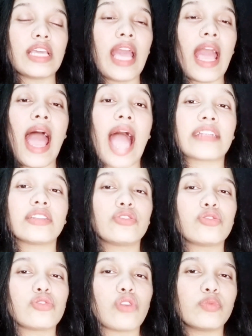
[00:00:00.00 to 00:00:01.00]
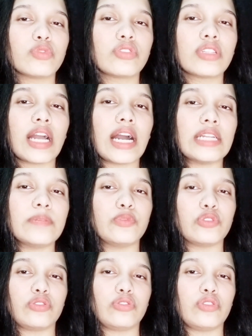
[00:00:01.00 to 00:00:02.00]
একটা চমৎকার পথ্য
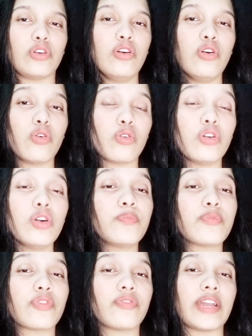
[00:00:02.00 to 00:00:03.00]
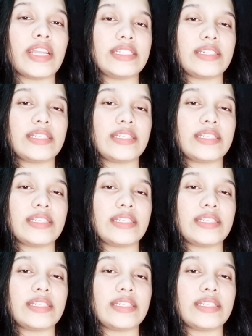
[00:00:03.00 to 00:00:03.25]
হলো প্রোবায়োটিক